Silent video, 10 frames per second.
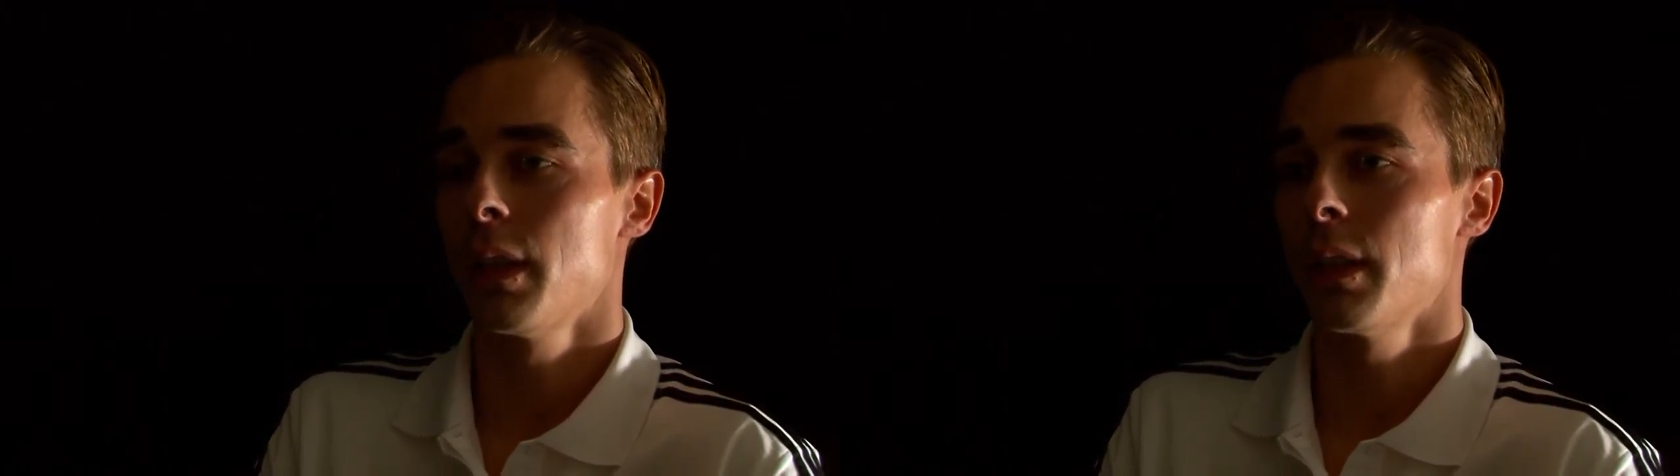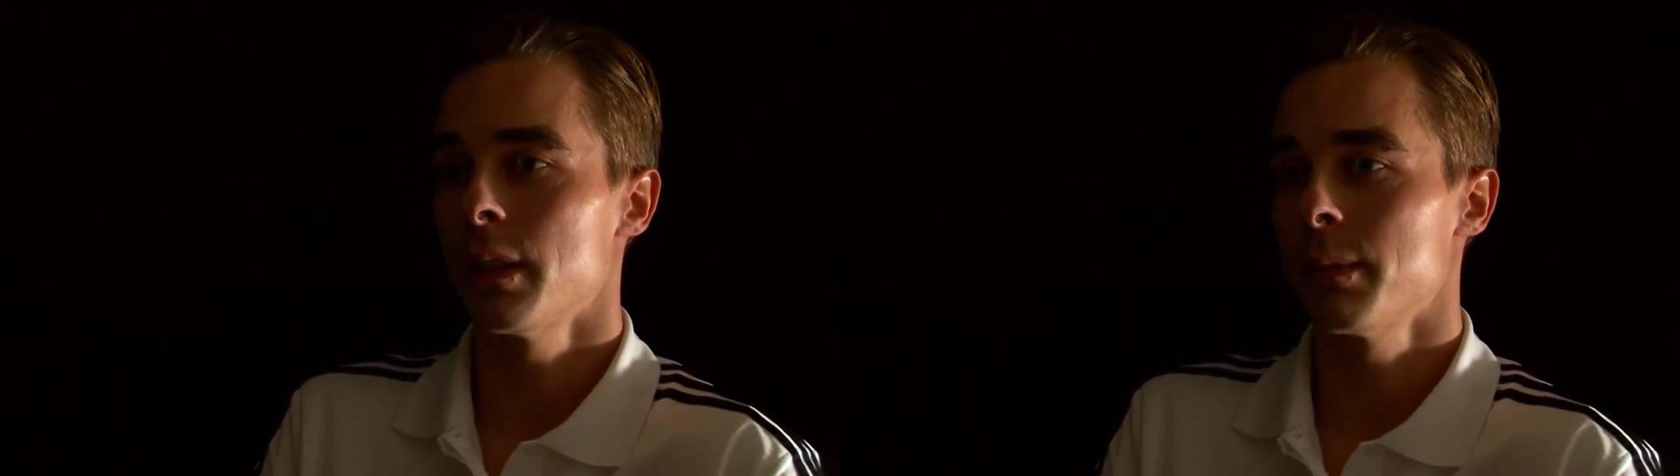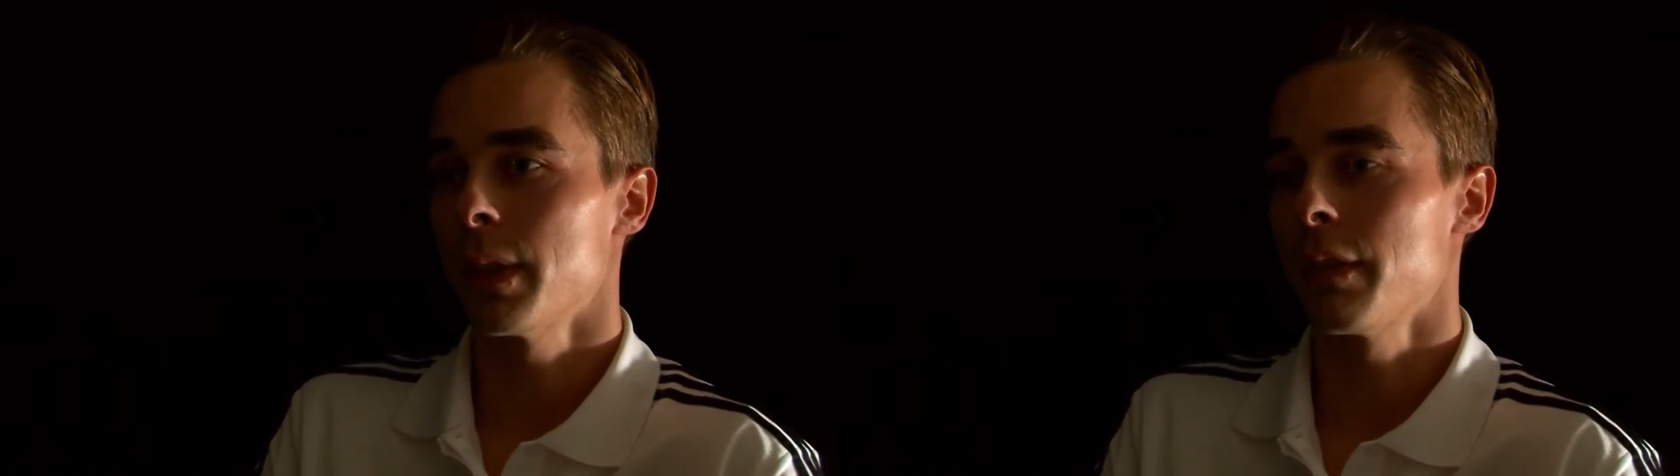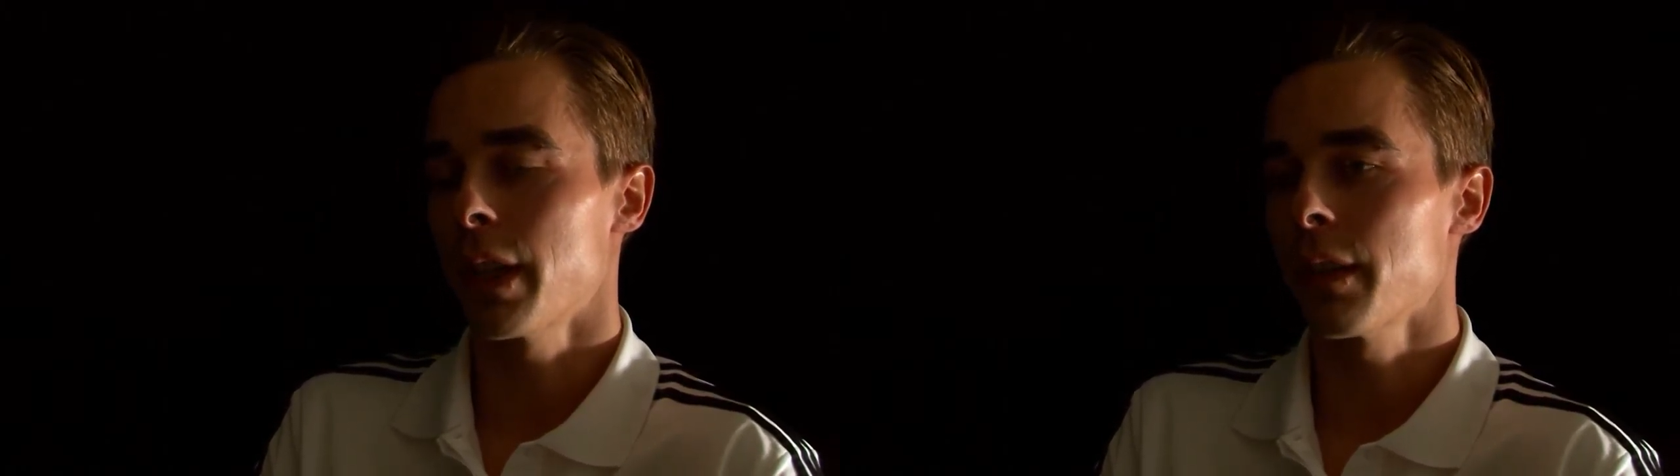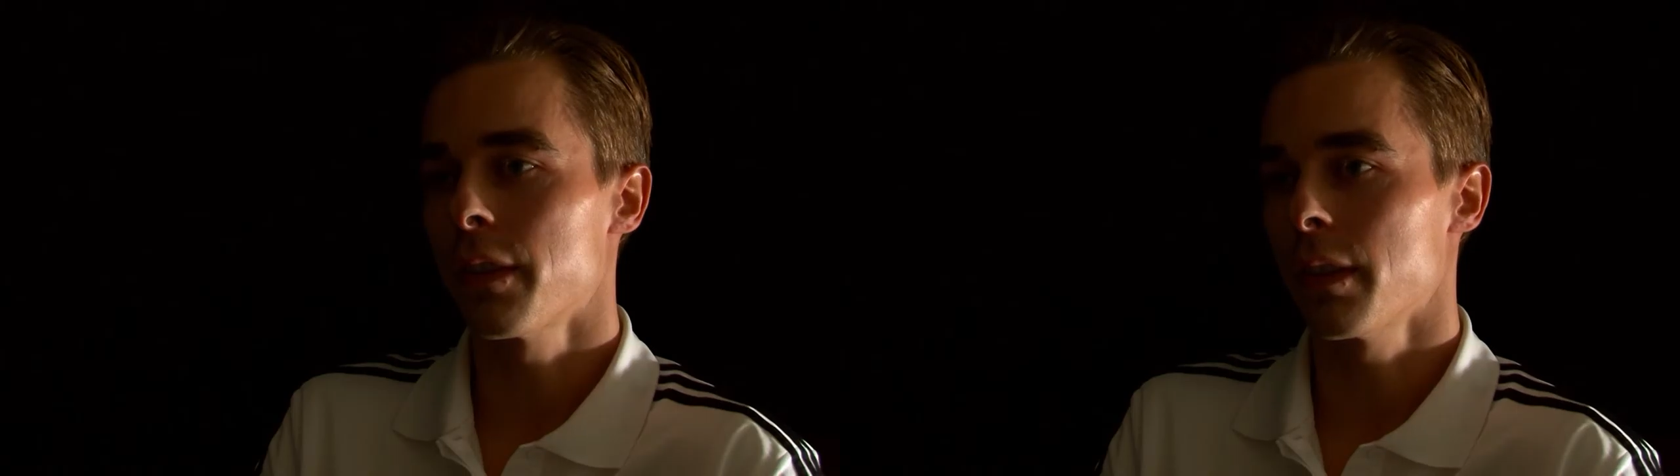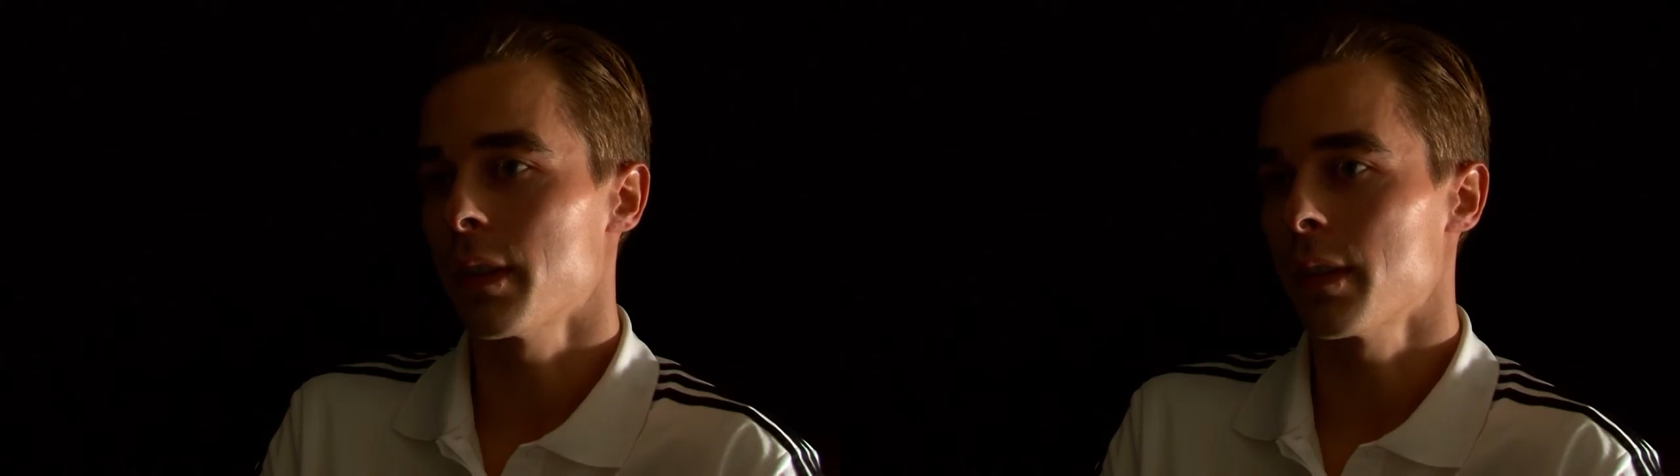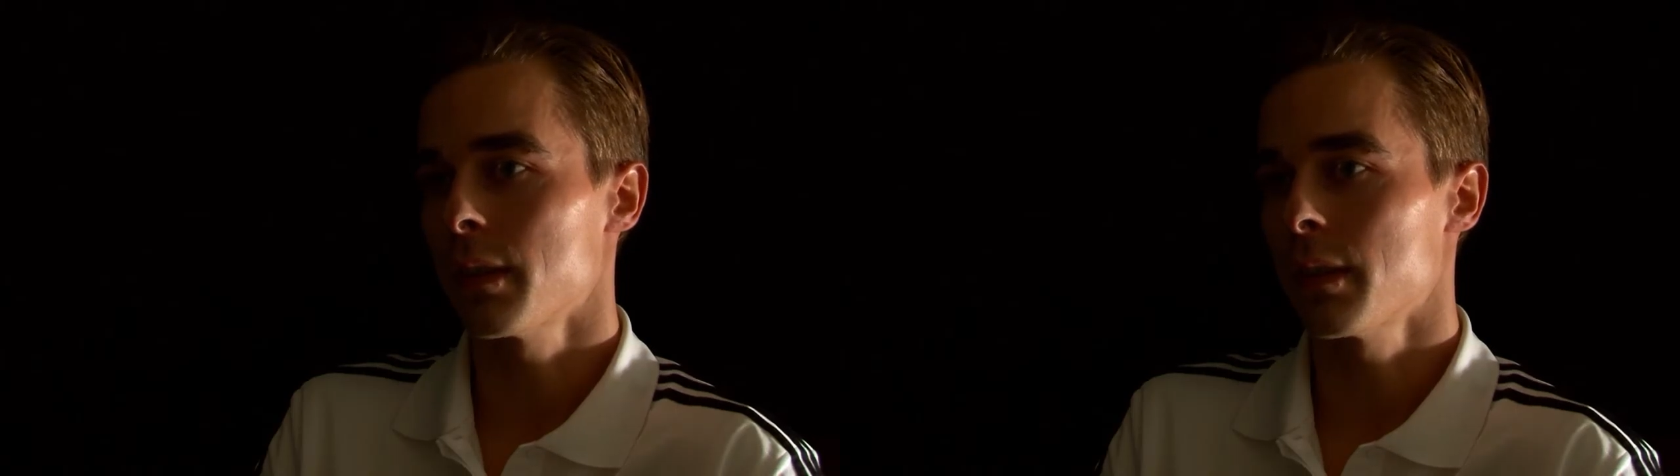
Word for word: ähm, entfernt sei.